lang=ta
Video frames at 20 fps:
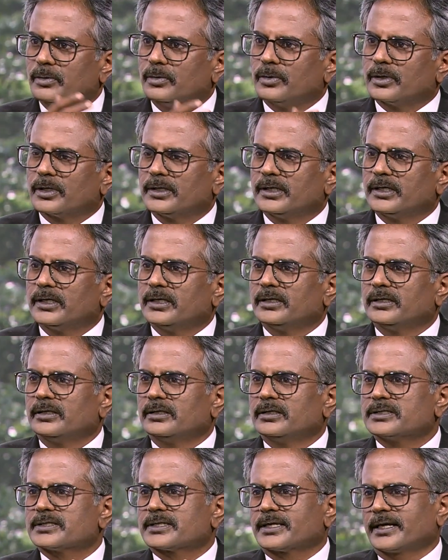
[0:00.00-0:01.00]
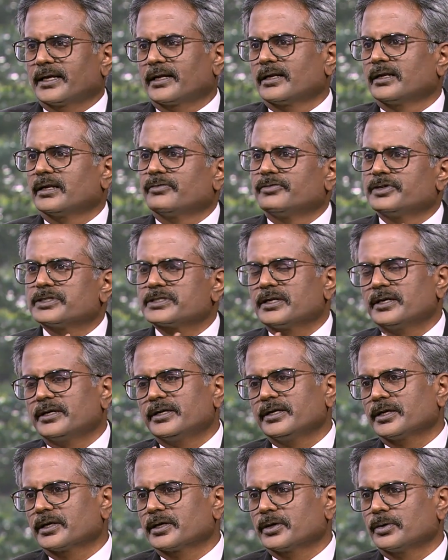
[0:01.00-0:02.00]
உடனே இந்த ஸ்கேன்லாம்
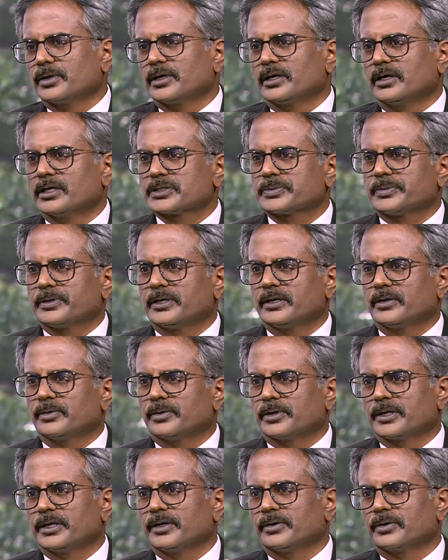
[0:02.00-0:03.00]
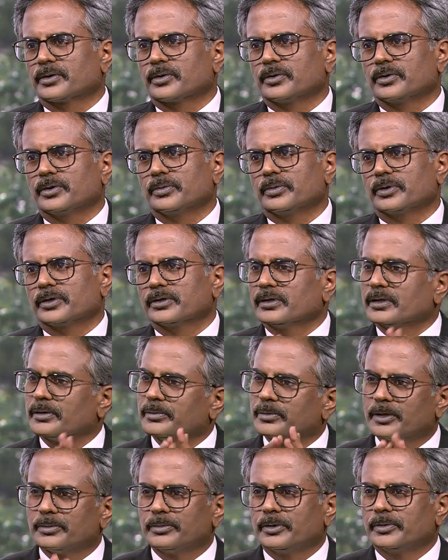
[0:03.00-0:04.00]
ஃபெசிலிட்டி இருக்க ஒரு ஹாஸ்பிட்டலுக்கு உடனே அவர் கொண்டு போகிறது
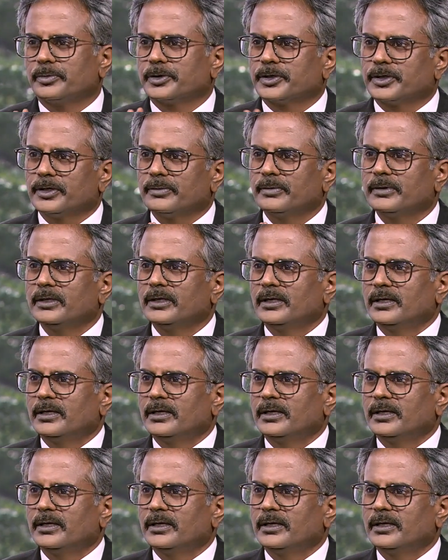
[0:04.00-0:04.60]
ரொம்ப ரொம்ப முக்கியம்